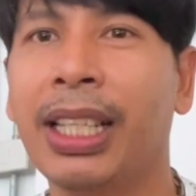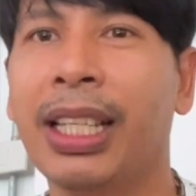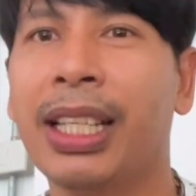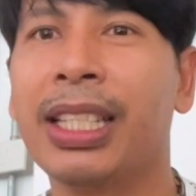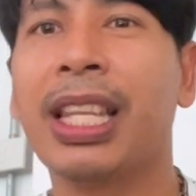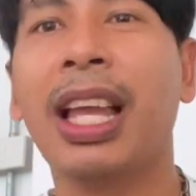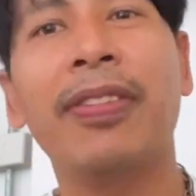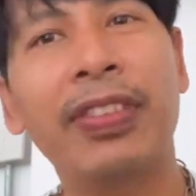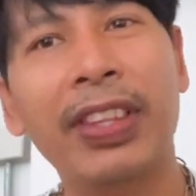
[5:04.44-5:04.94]

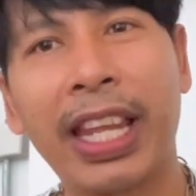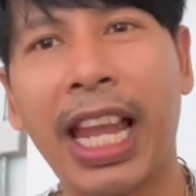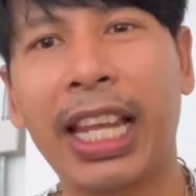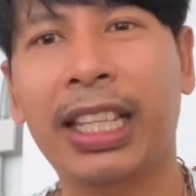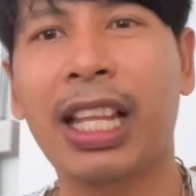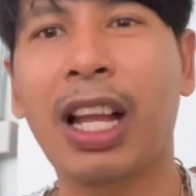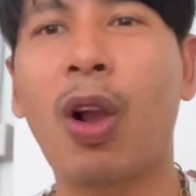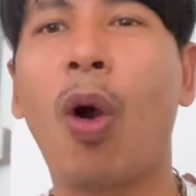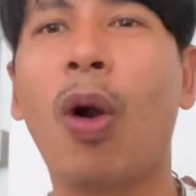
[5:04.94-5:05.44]
เซิร์ฟสเก็ต
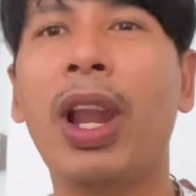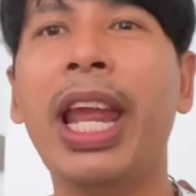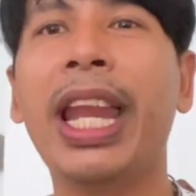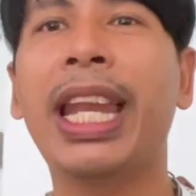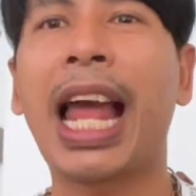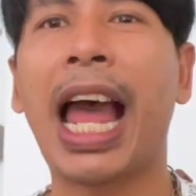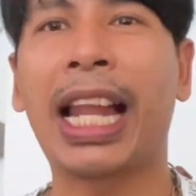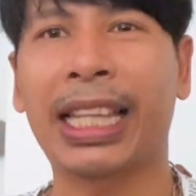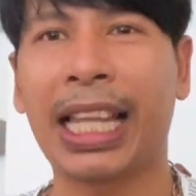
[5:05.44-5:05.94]
ถ้าคนเล่น
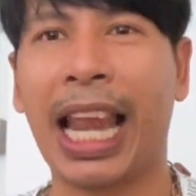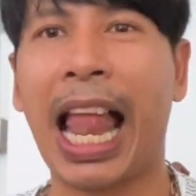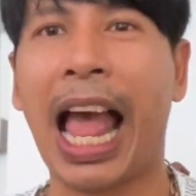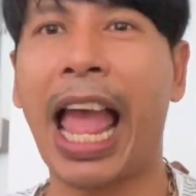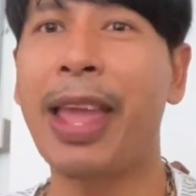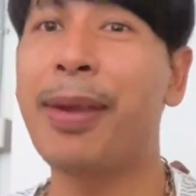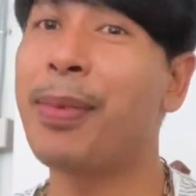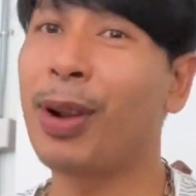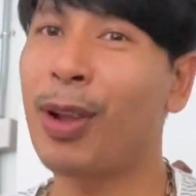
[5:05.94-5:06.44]
อันตรา
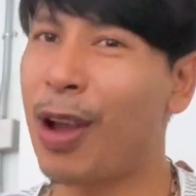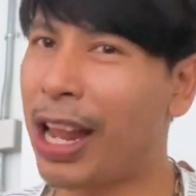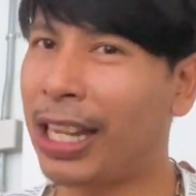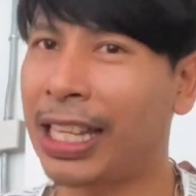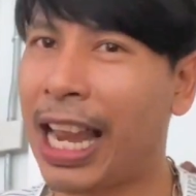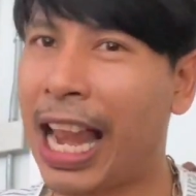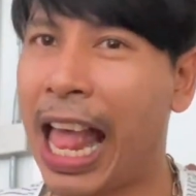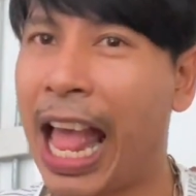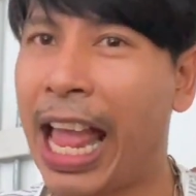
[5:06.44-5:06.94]
ยมันก็อัน
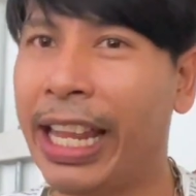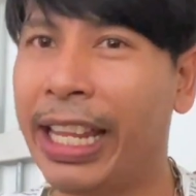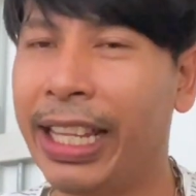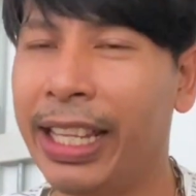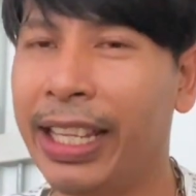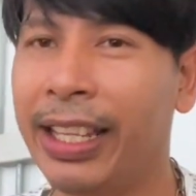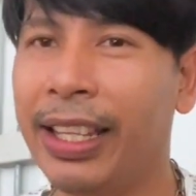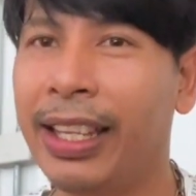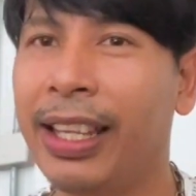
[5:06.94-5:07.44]
ตราย
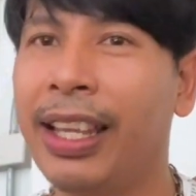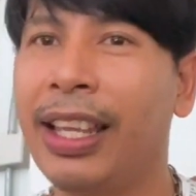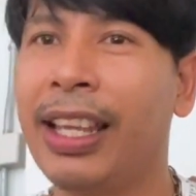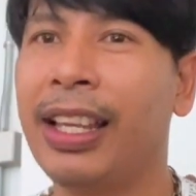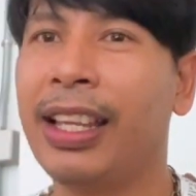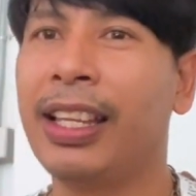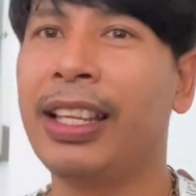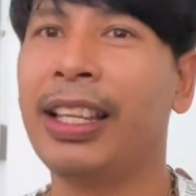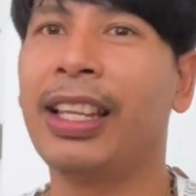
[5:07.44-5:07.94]

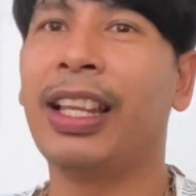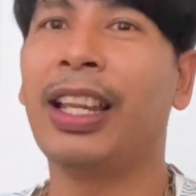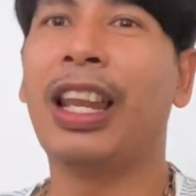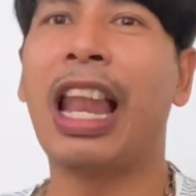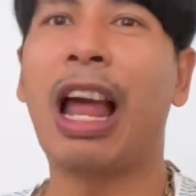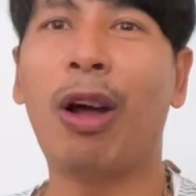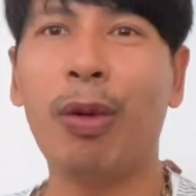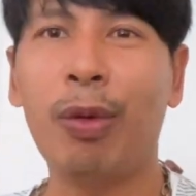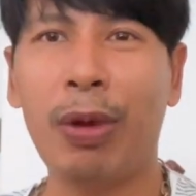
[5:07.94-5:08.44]

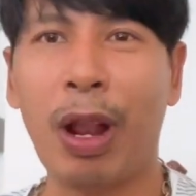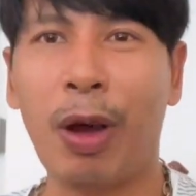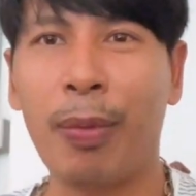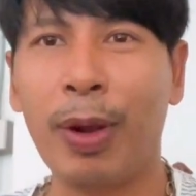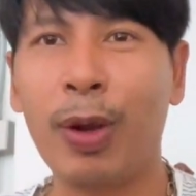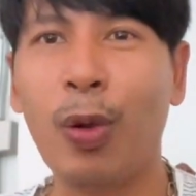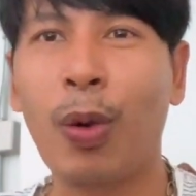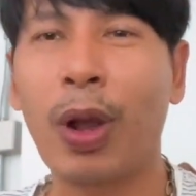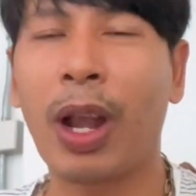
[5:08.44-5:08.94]
แล้วเรามา
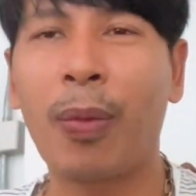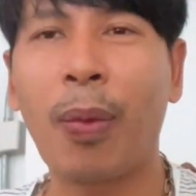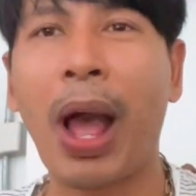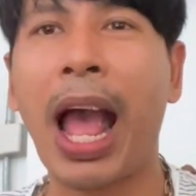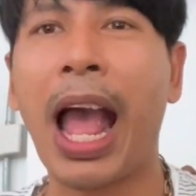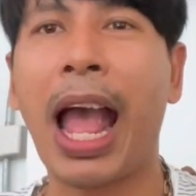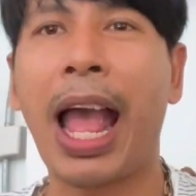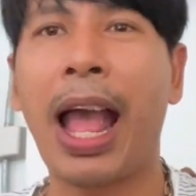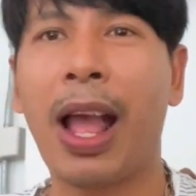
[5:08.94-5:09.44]
ดูกันว่า
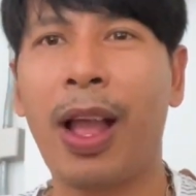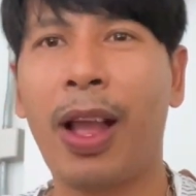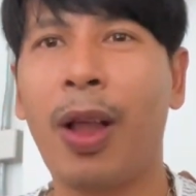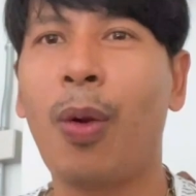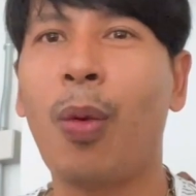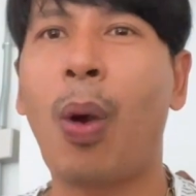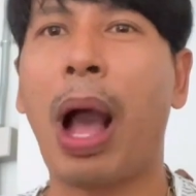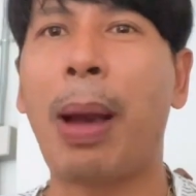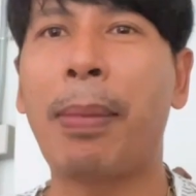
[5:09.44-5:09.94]

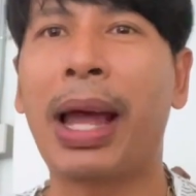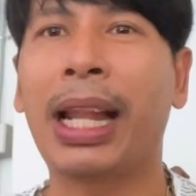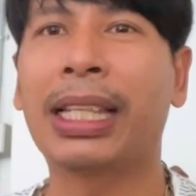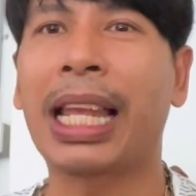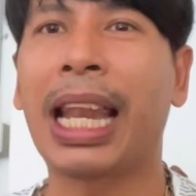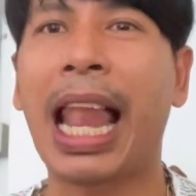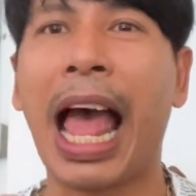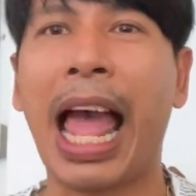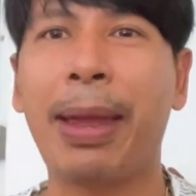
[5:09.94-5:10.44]
ความอันต
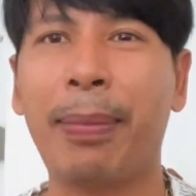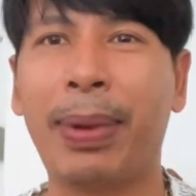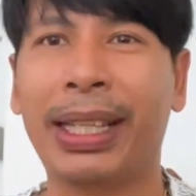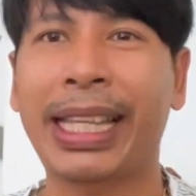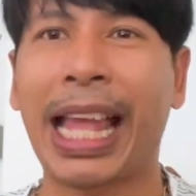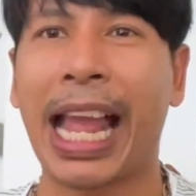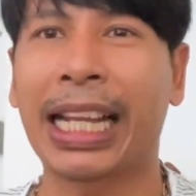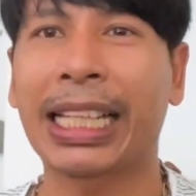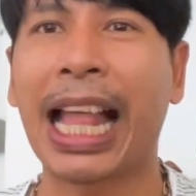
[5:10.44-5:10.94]
รายมัน
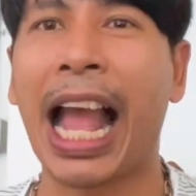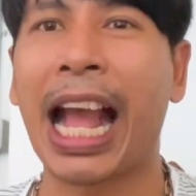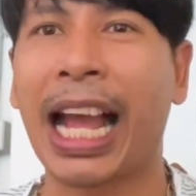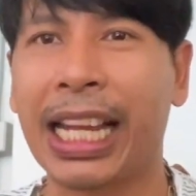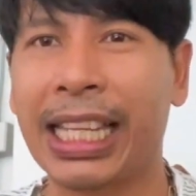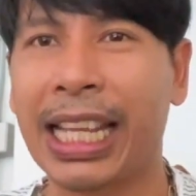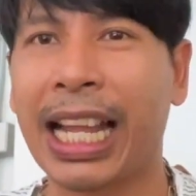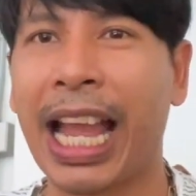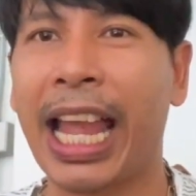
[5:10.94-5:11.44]
แตกต่างกั
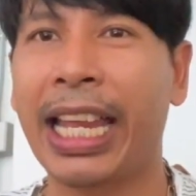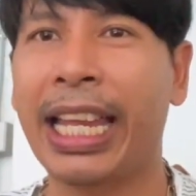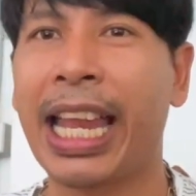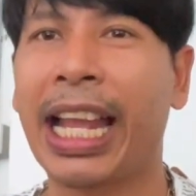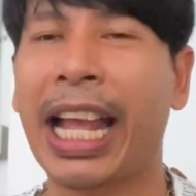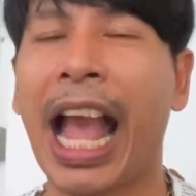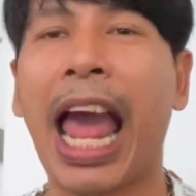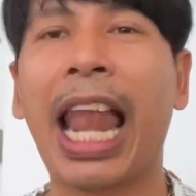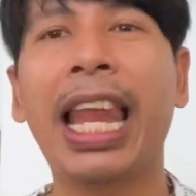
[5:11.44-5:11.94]
นยังไง ใน
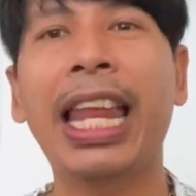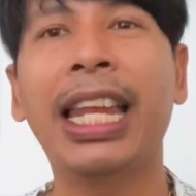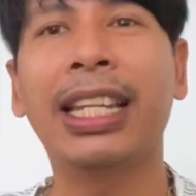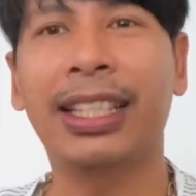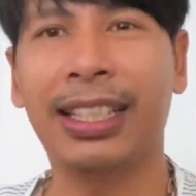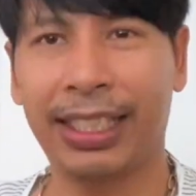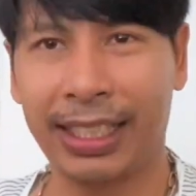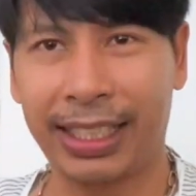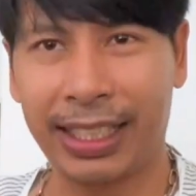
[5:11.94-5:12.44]
การเล่น
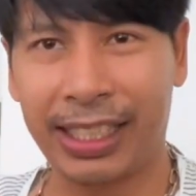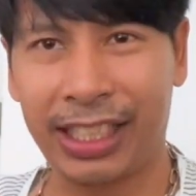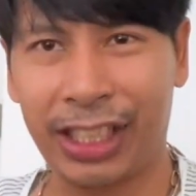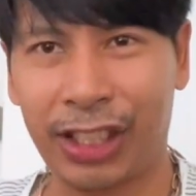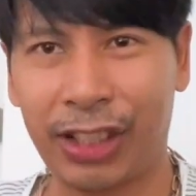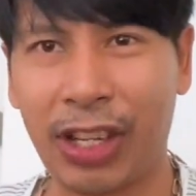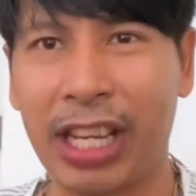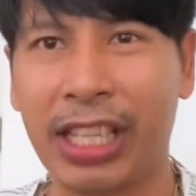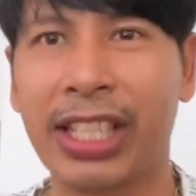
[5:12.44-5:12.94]
ส
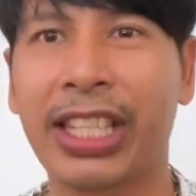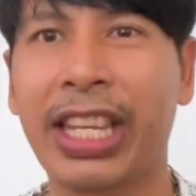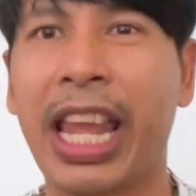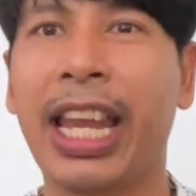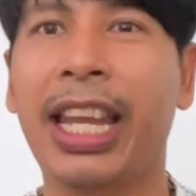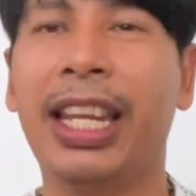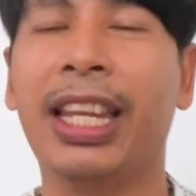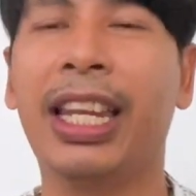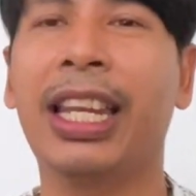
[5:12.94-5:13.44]
ตรีทสเก็
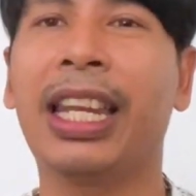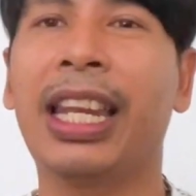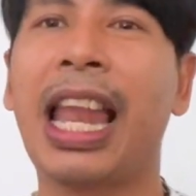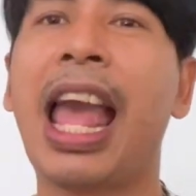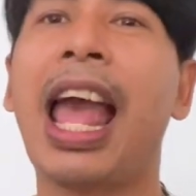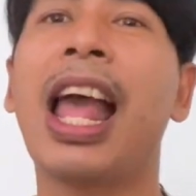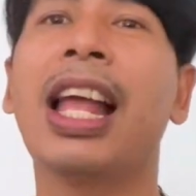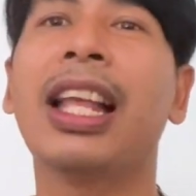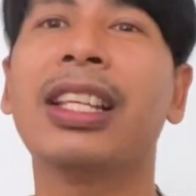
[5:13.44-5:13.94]
ตและ
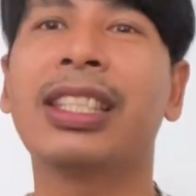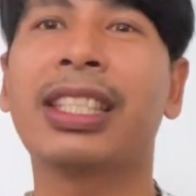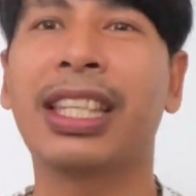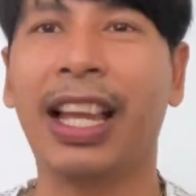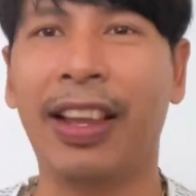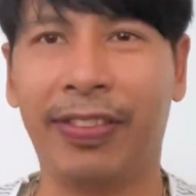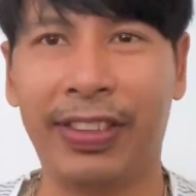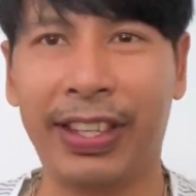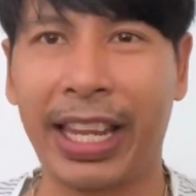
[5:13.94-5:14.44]

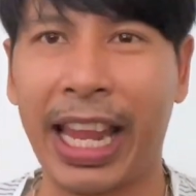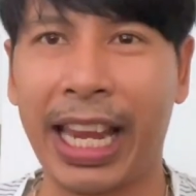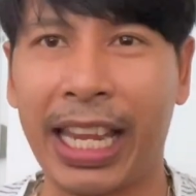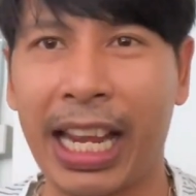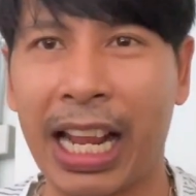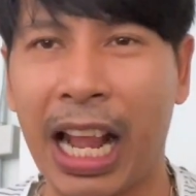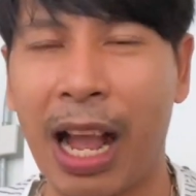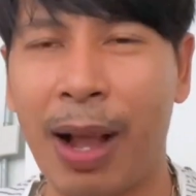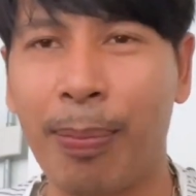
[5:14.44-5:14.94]
เซิร์ฟสเก็ต
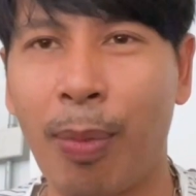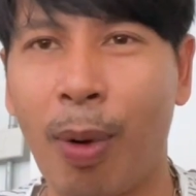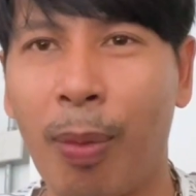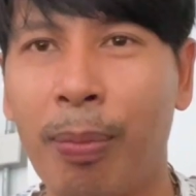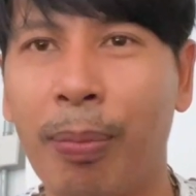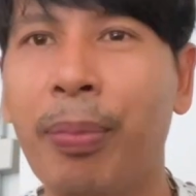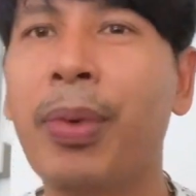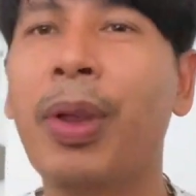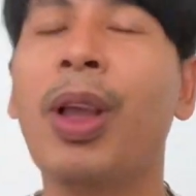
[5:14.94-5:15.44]
นะครับผม
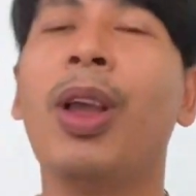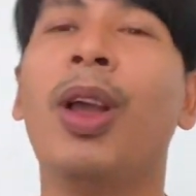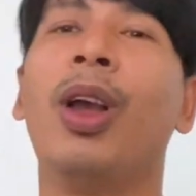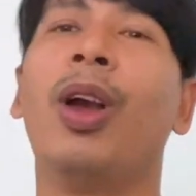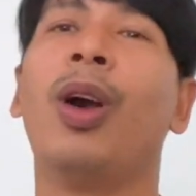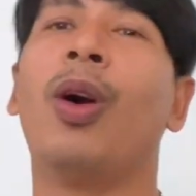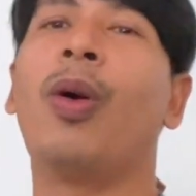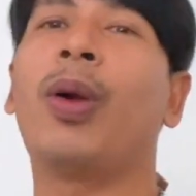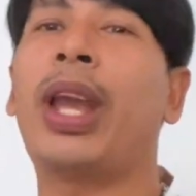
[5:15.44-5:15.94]

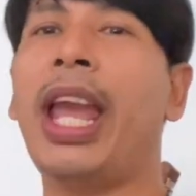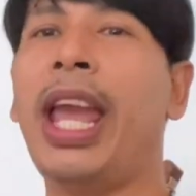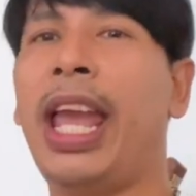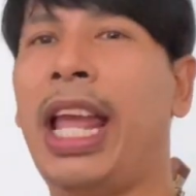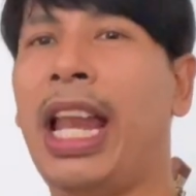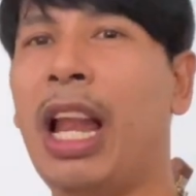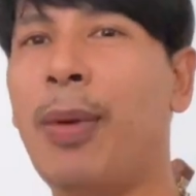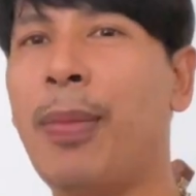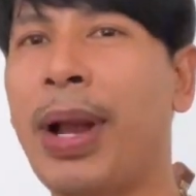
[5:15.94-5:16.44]
โอเค
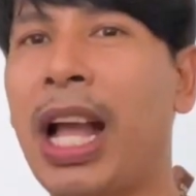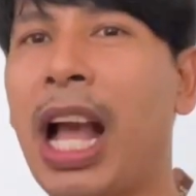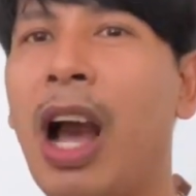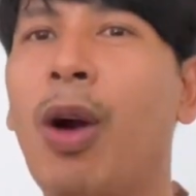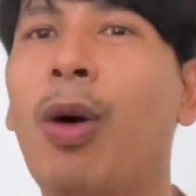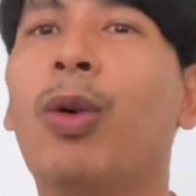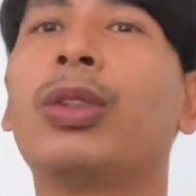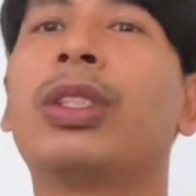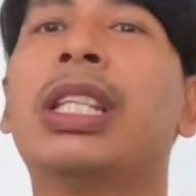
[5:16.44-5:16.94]
เรามาเข้า
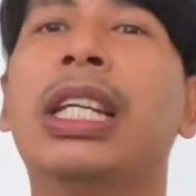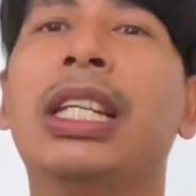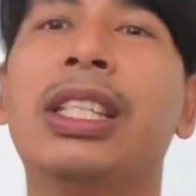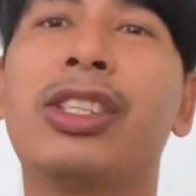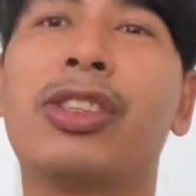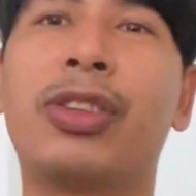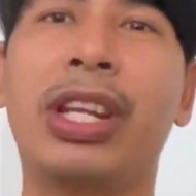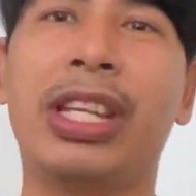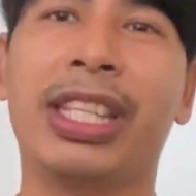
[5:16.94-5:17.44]
ถึง
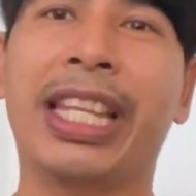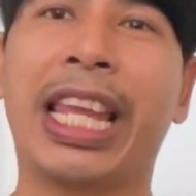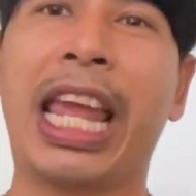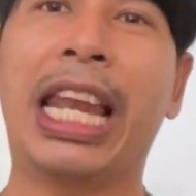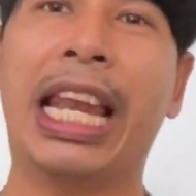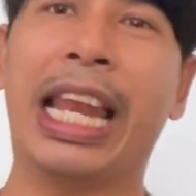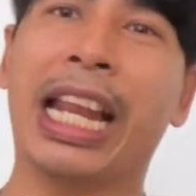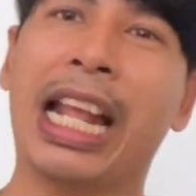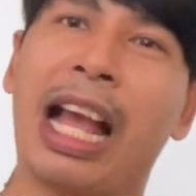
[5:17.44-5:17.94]
สตรีทสเก็ต
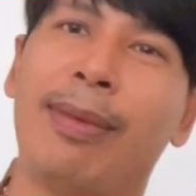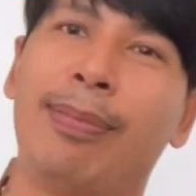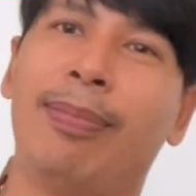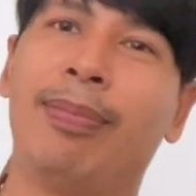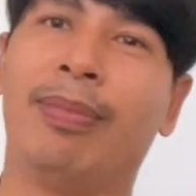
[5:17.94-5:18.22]
เลยนะครับ